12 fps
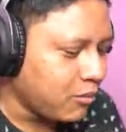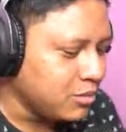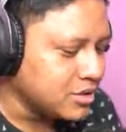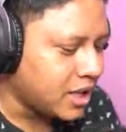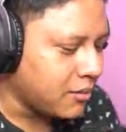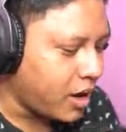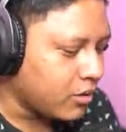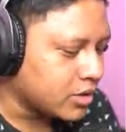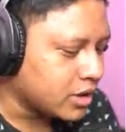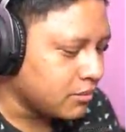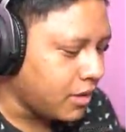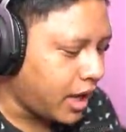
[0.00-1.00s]
bisa bangun
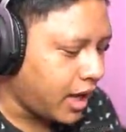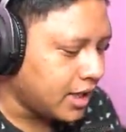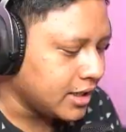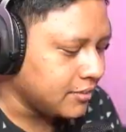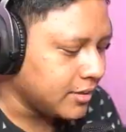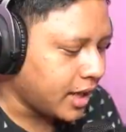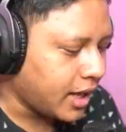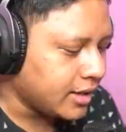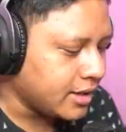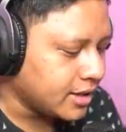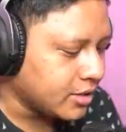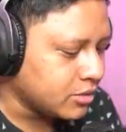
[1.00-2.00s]
kembali
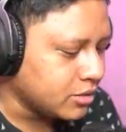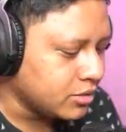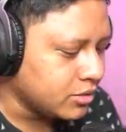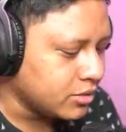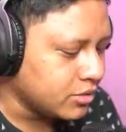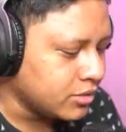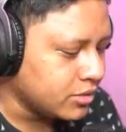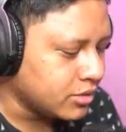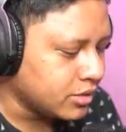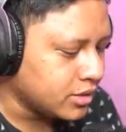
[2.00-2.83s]
brotherhood.